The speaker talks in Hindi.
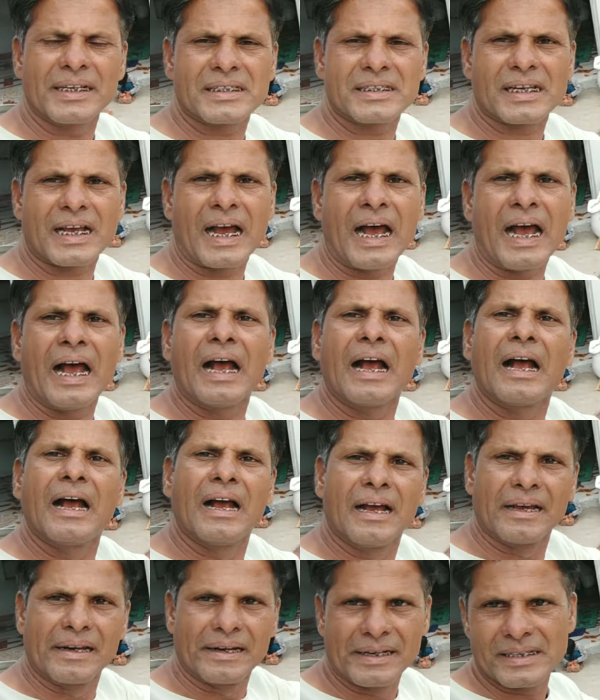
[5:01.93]
इसका
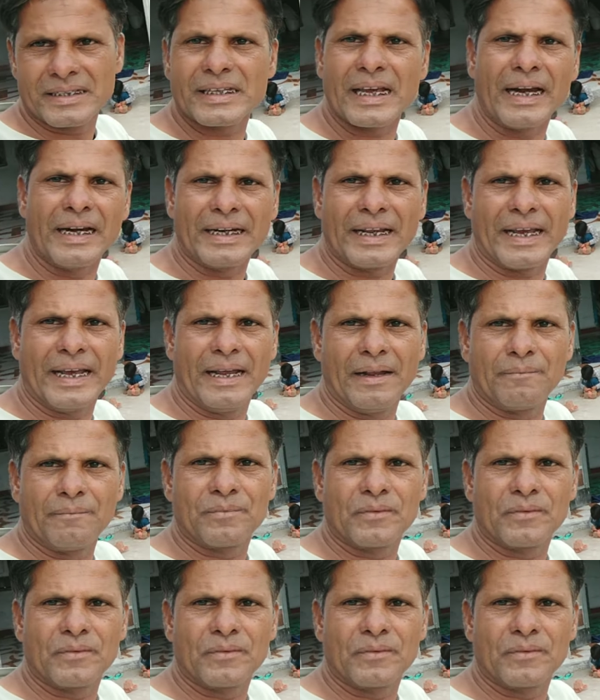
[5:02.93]
रिजल्ट है